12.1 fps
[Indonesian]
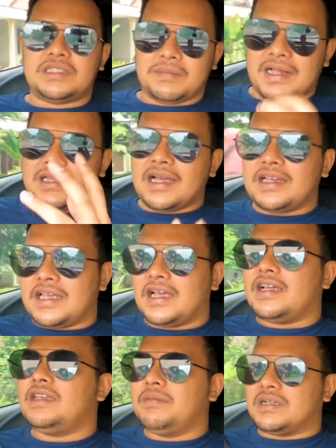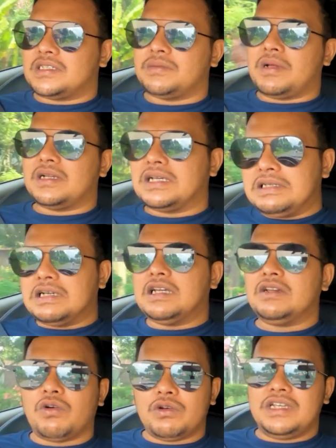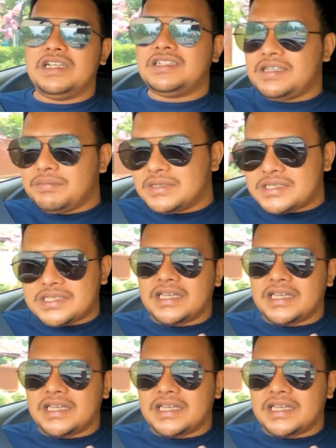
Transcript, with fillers: dimaksimalkan ya dimaksimalkan dengan kondisi